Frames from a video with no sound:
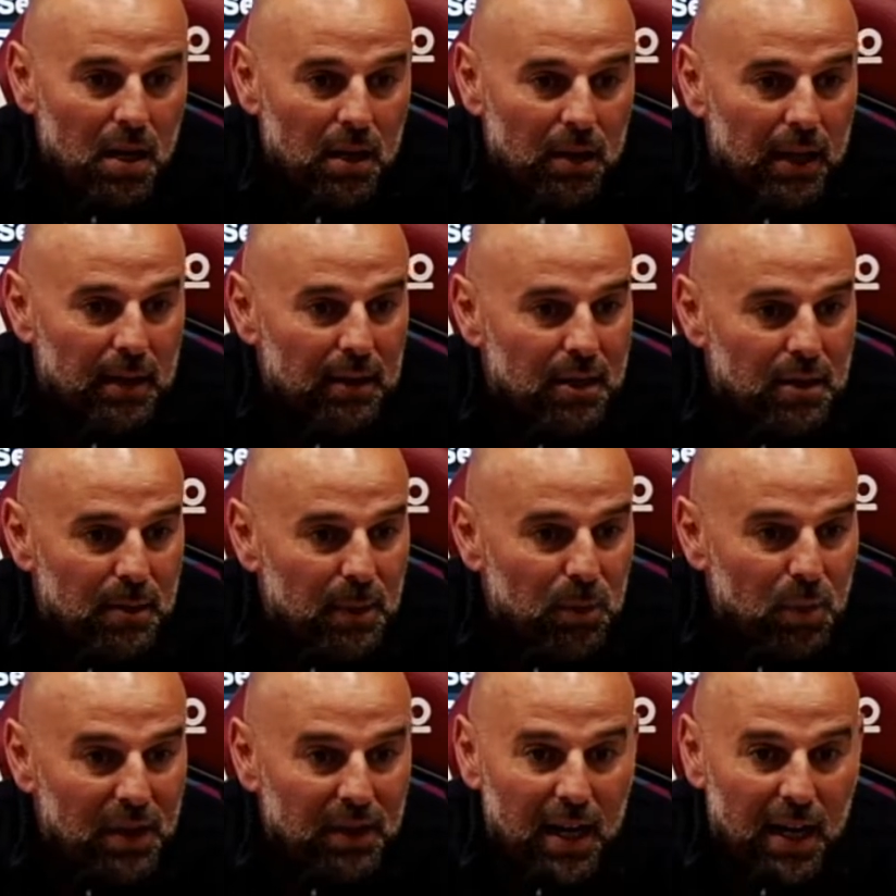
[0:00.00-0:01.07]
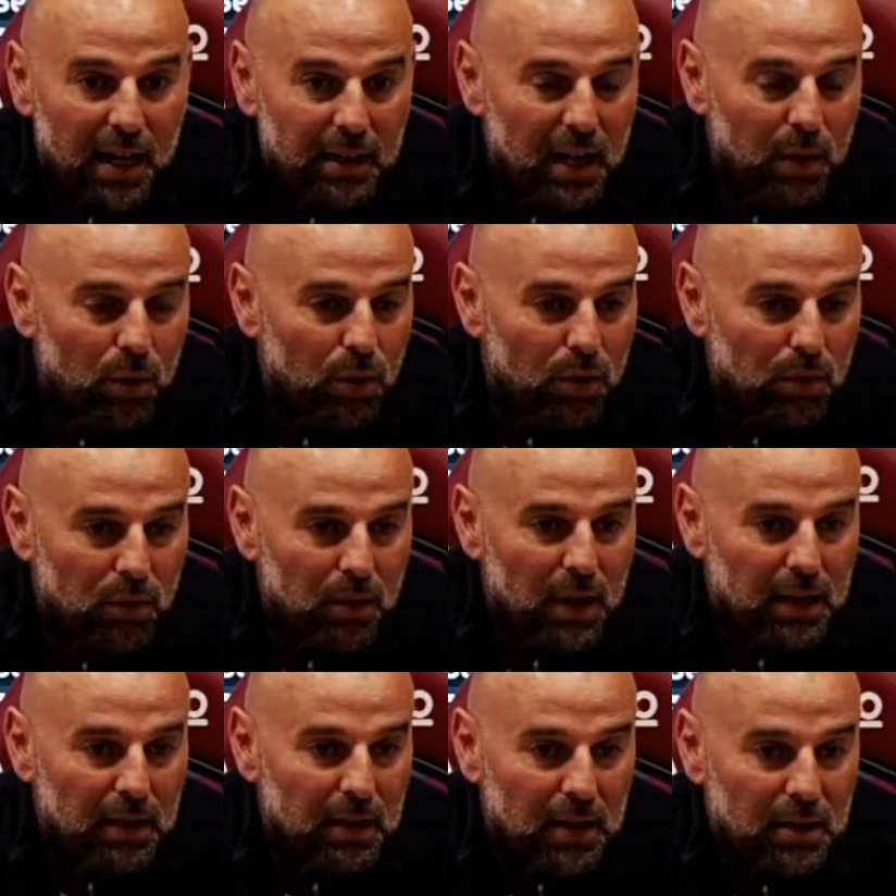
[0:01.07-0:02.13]
grandissime individualità ed ha un
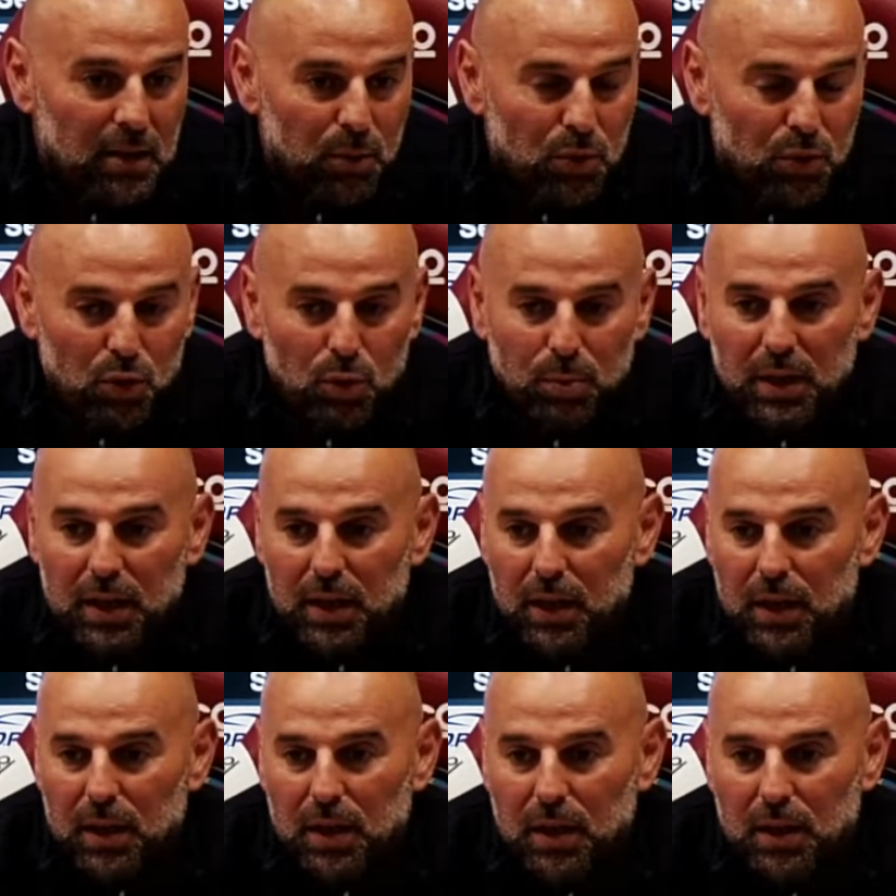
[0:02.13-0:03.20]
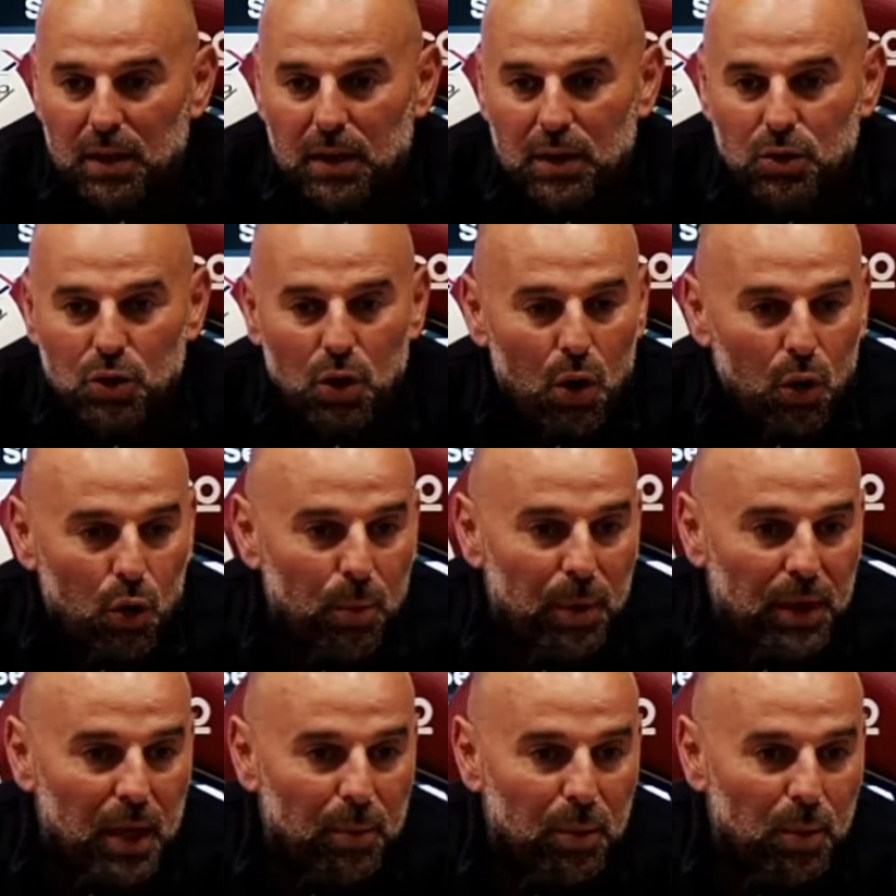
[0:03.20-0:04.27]
grandissimo secondo me gioco
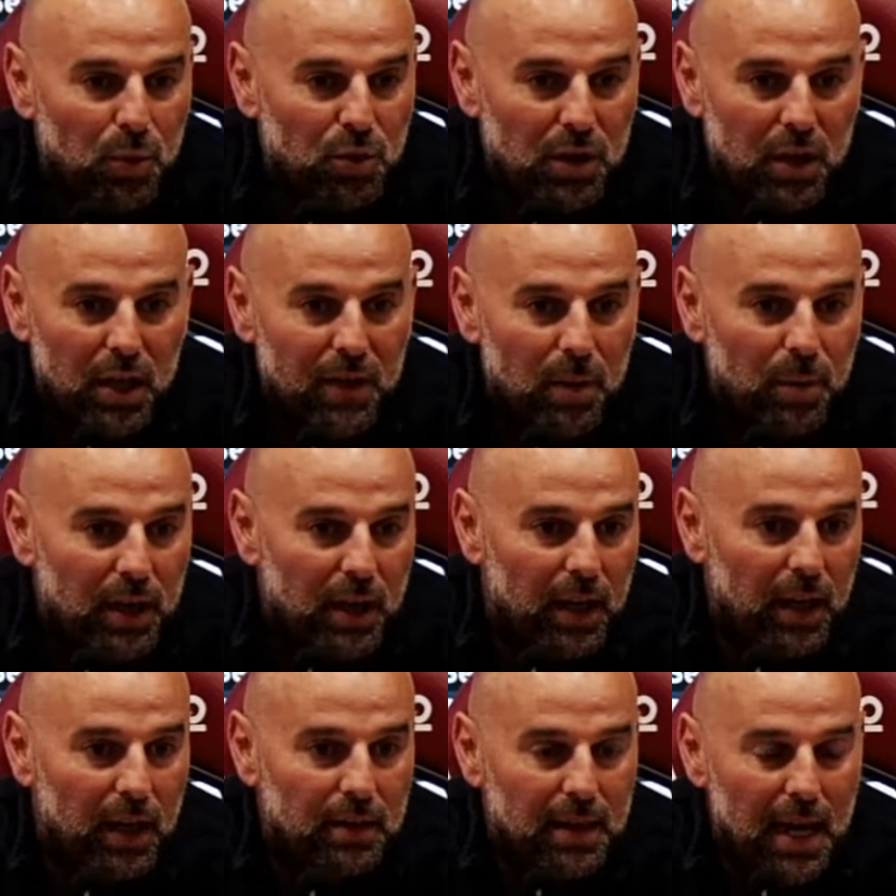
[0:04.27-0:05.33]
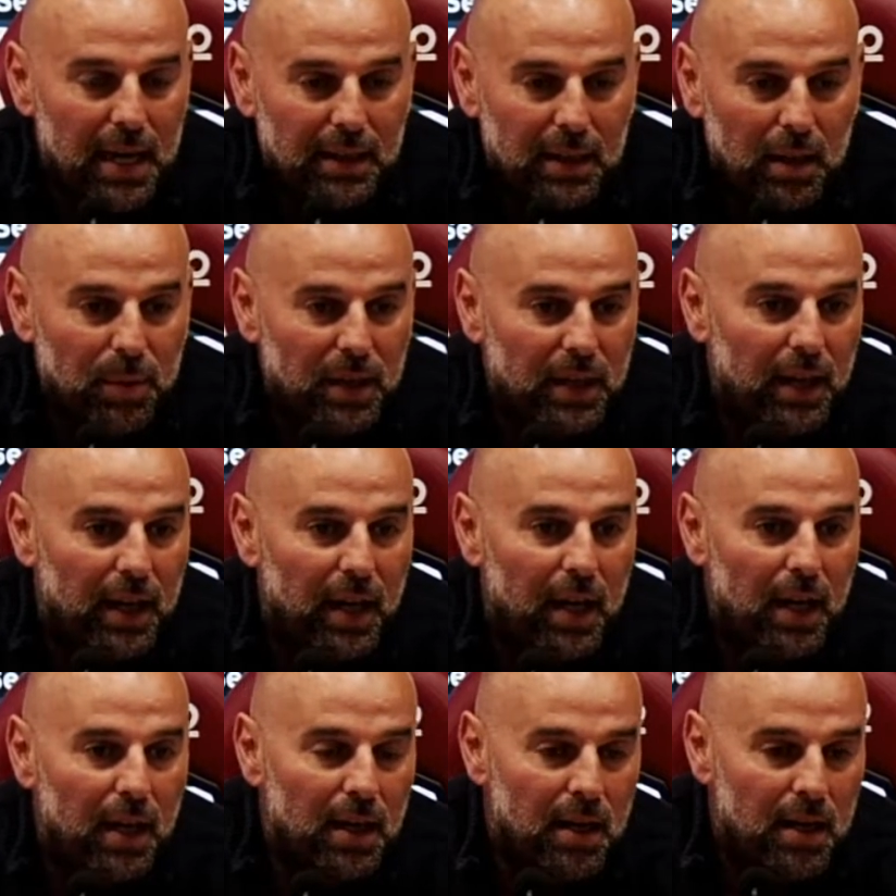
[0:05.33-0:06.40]
perché è propositiva, perché attacca, perché ha